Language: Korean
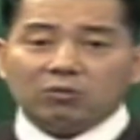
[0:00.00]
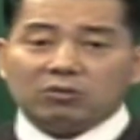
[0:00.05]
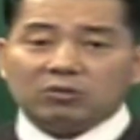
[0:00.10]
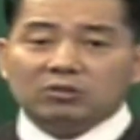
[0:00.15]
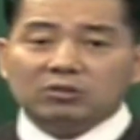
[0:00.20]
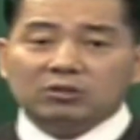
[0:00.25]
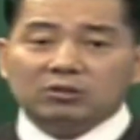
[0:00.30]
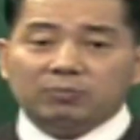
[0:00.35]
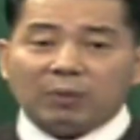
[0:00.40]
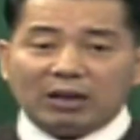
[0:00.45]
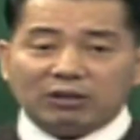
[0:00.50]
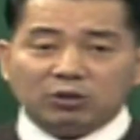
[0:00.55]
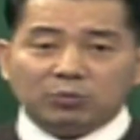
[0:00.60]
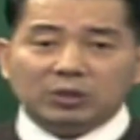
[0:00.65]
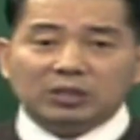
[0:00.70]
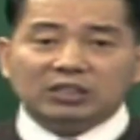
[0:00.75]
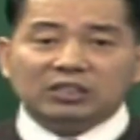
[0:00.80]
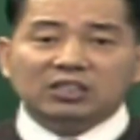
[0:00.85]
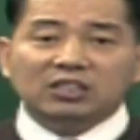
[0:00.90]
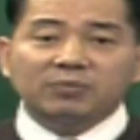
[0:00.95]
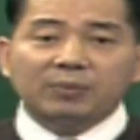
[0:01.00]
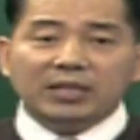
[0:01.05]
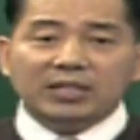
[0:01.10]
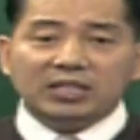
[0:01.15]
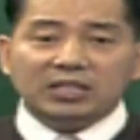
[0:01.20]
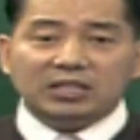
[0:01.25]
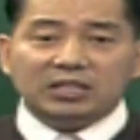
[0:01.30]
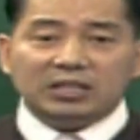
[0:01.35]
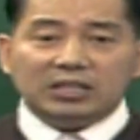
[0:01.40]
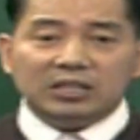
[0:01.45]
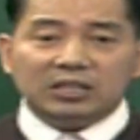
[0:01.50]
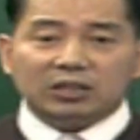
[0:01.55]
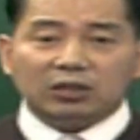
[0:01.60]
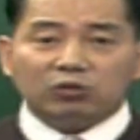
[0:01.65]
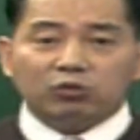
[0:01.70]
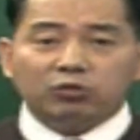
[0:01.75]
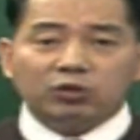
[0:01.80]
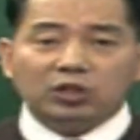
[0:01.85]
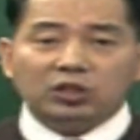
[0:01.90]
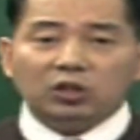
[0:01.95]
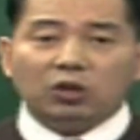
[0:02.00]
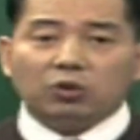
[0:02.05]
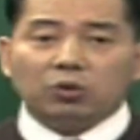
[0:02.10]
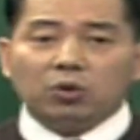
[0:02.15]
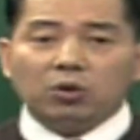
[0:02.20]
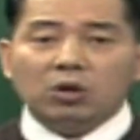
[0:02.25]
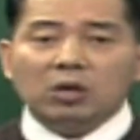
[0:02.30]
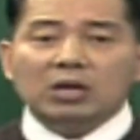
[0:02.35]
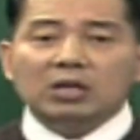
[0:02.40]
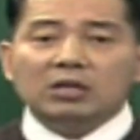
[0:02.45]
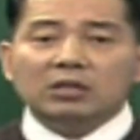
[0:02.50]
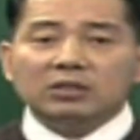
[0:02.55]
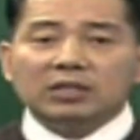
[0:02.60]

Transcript: 그 마주보는 금의 지지, 이렇게 둘이 서로